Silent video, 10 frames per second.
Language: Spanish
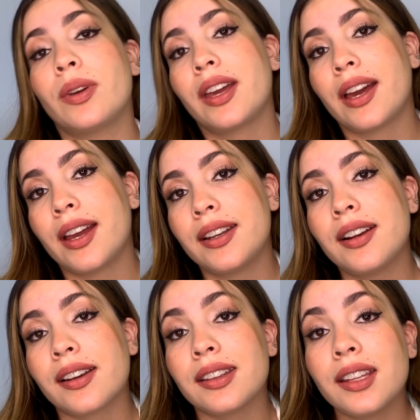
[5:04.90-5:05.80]
acá en
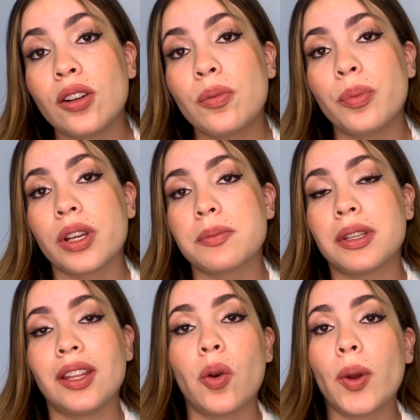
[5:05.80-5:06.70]
el retiro, pues me
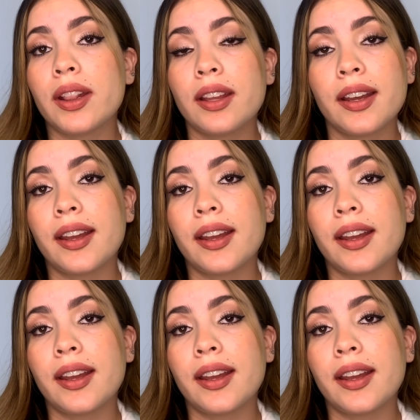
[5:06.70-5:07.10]
di cuenta